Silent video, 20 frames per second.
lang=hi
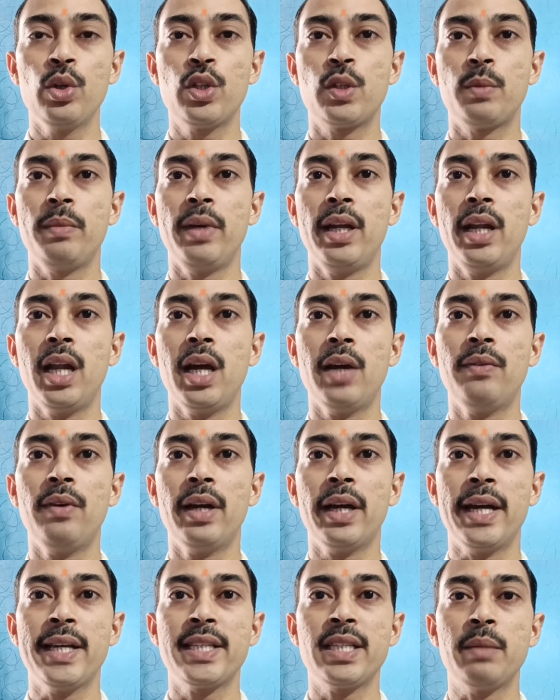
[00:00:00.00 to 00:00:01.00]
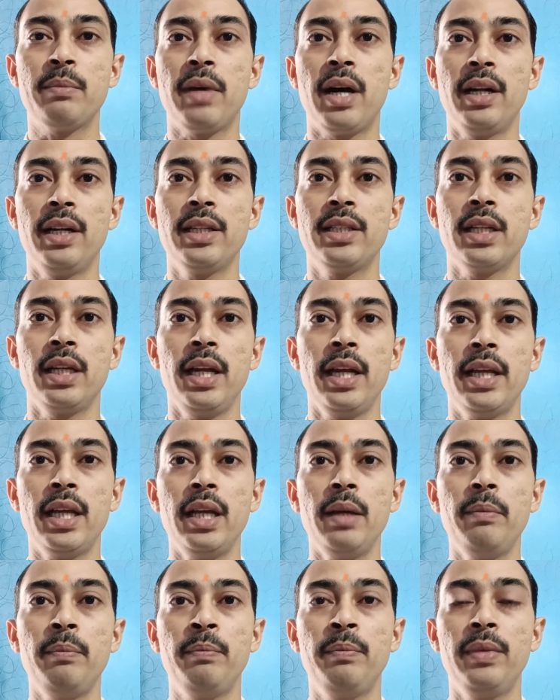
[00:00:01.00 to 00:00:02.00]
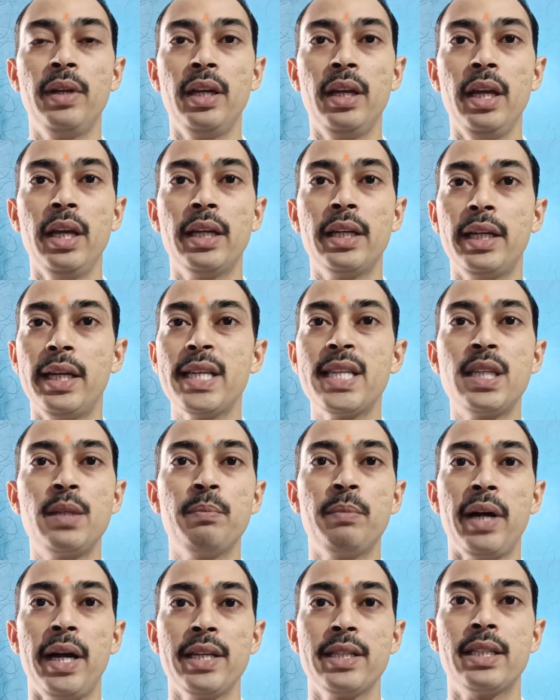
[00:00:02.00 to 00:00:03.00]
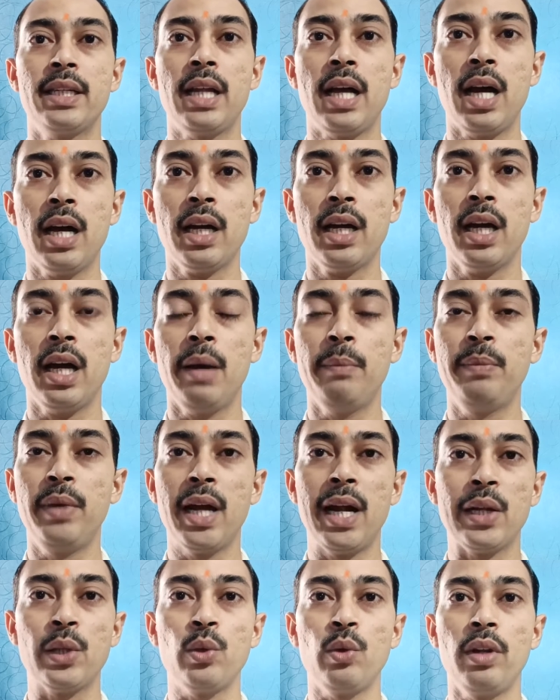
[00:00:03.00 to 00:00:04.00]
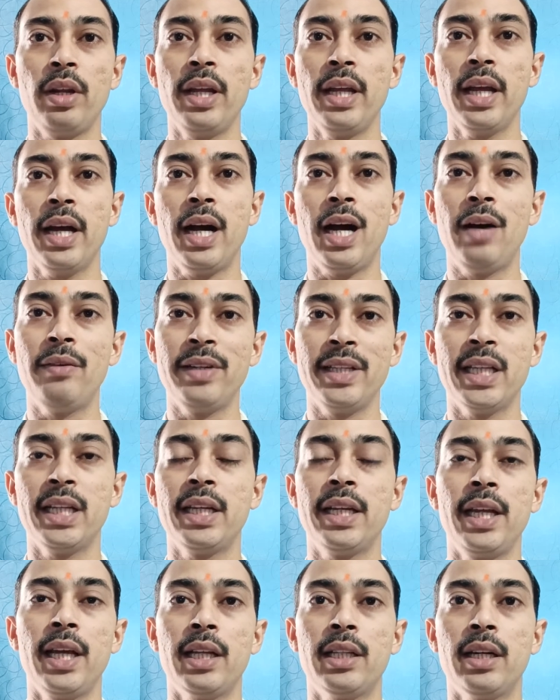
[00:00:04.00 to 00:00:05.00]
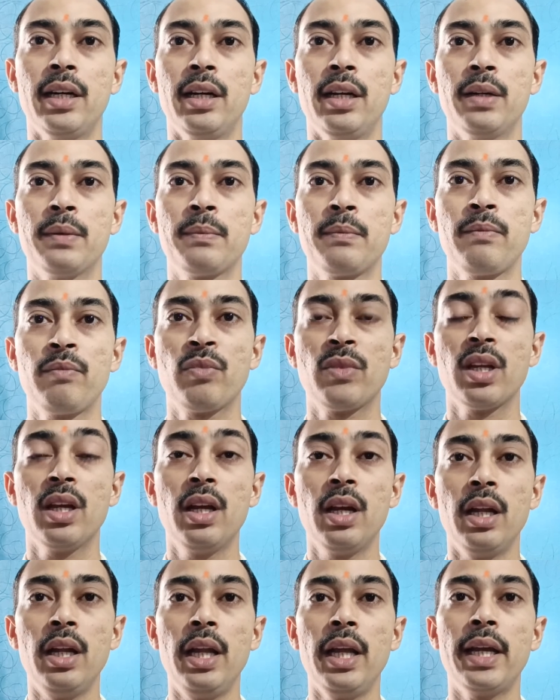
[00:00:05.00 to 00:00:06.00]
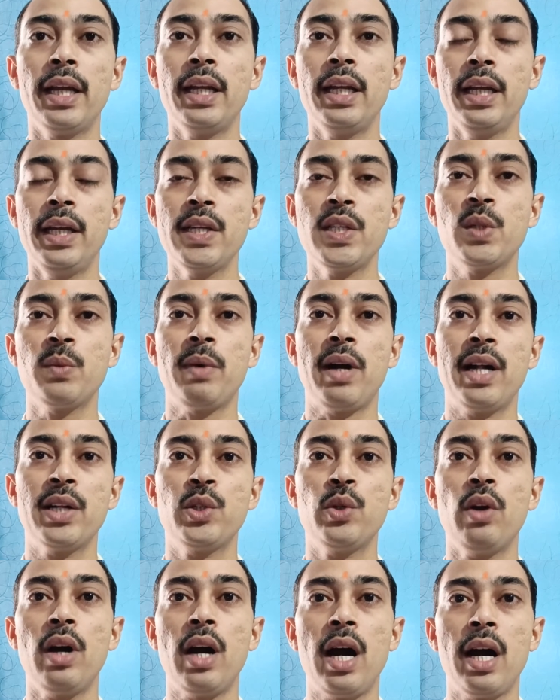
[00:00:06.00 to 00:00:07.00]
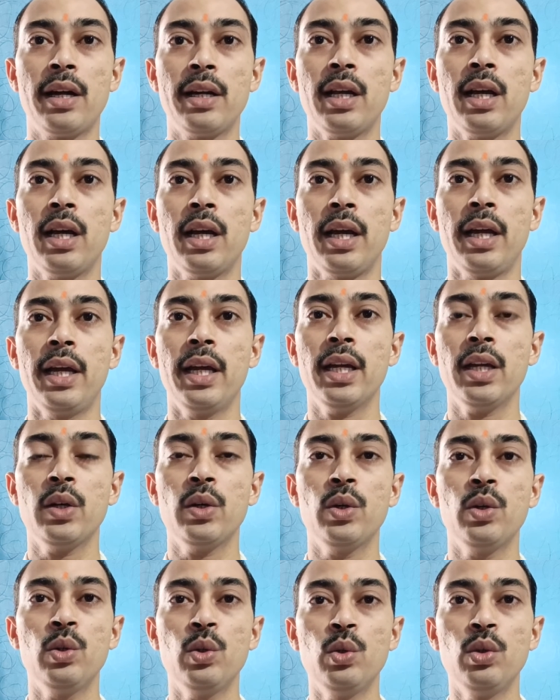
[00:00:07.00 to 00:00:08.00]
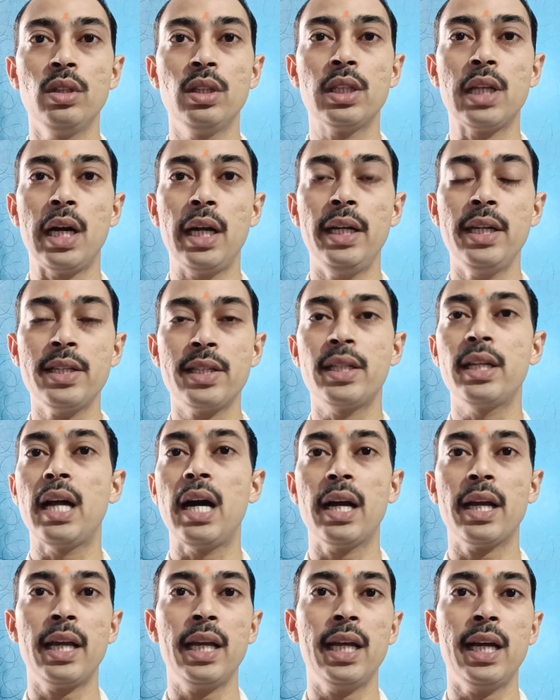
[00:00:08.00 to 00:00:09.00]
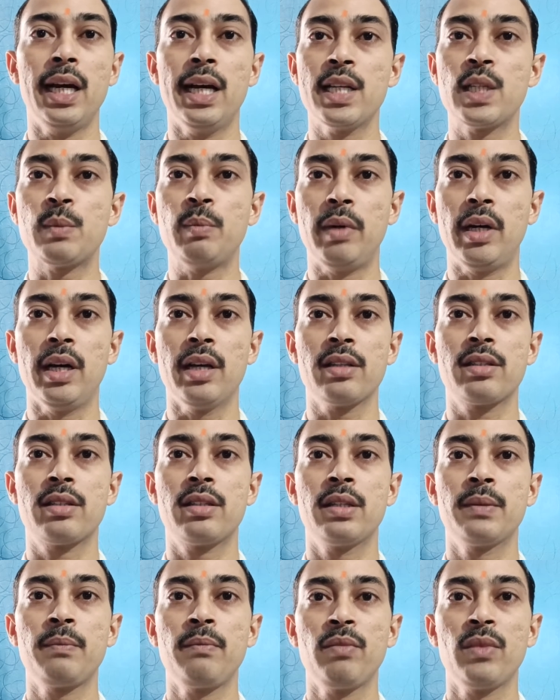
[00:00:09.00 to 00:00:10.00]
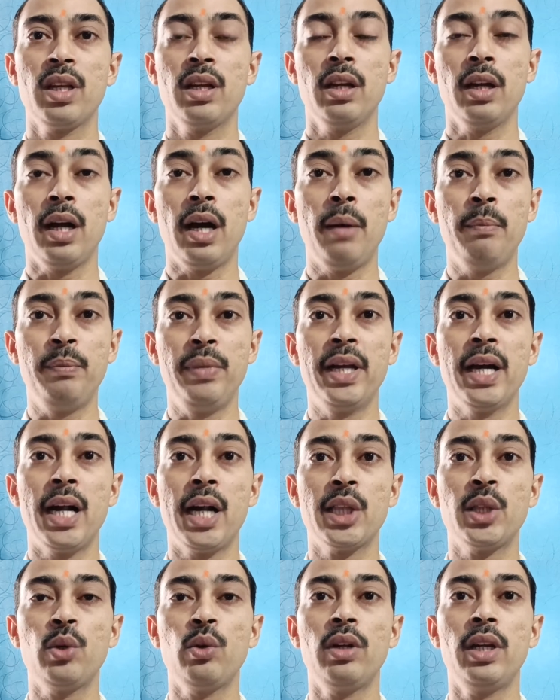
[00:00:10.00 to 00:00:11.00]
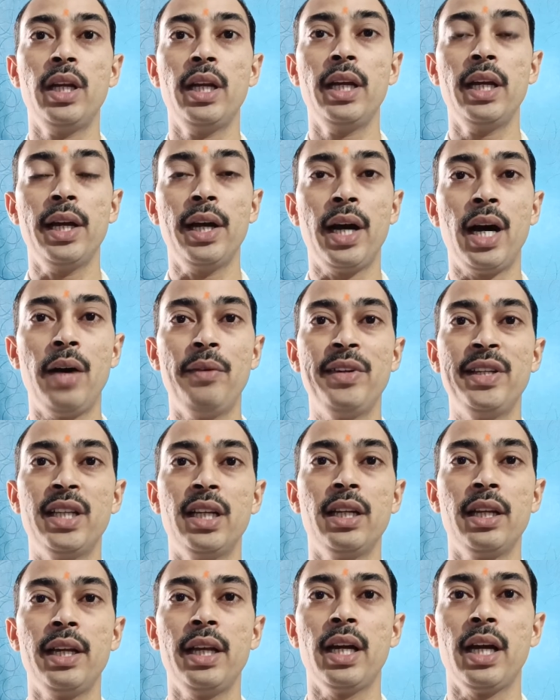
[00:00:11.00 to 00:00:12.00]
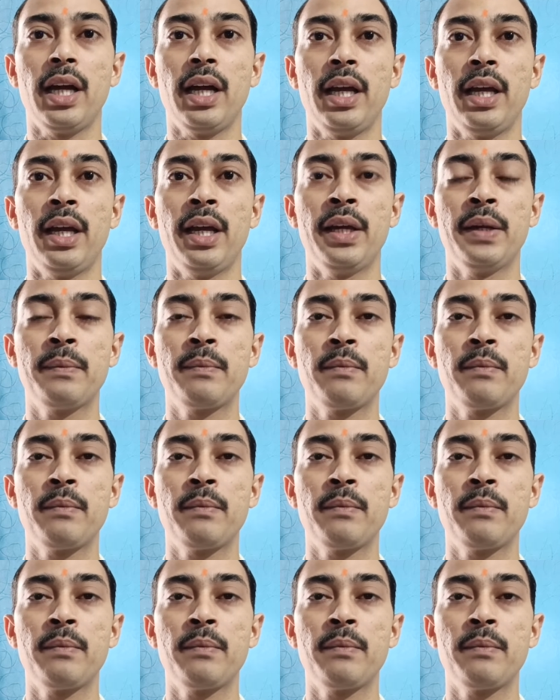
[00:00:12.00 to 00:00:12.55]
उसमें लगभग ऐसे मानी चले कि 21-22 लाख अभ्यर्थियों ने आवेदन किया था लेकिन इस बार जो आंकड़ा है उनतालीस लाख के आसपास अभ्यर्थियों ने आवेदन किया है